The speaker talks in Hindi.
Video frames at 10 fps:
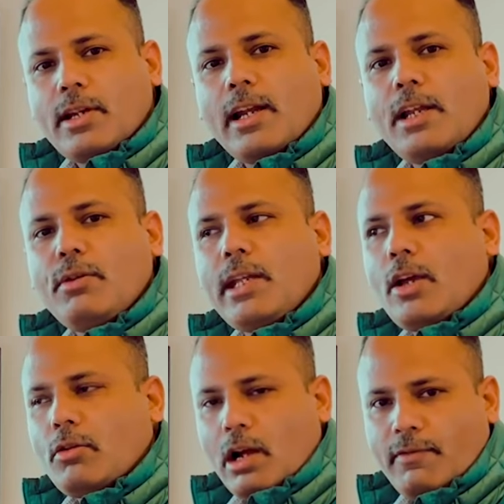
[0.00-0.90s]
डाली हुई हैं
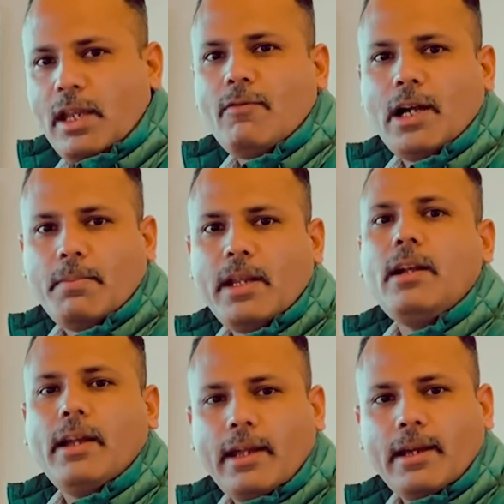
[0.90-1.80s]
और काफ़ी इन्वाइट भी
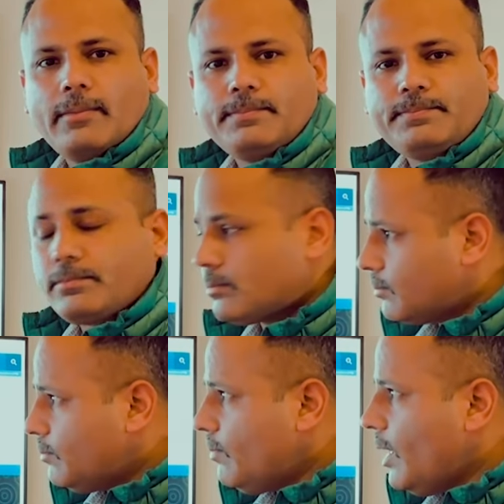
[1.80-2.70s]
गए हैं
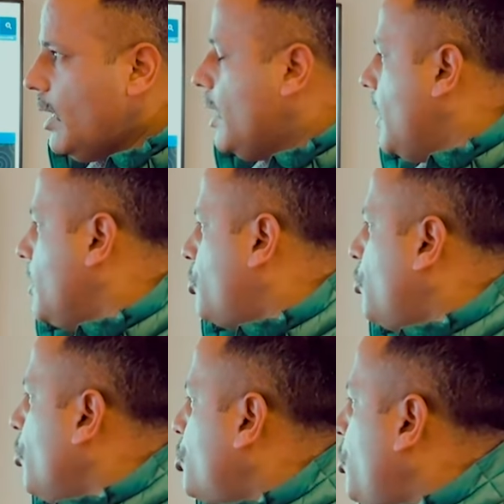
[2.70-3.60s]
सो so,
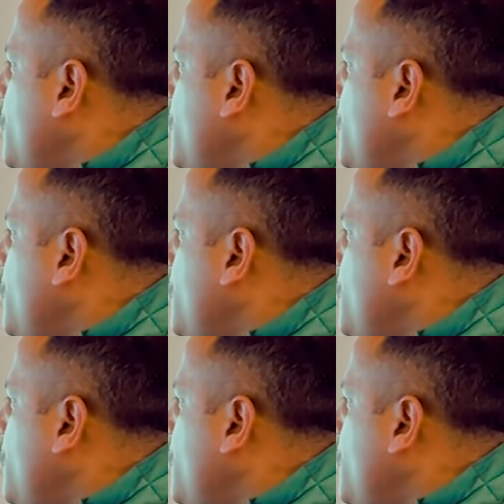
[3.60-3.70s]
दोस्तों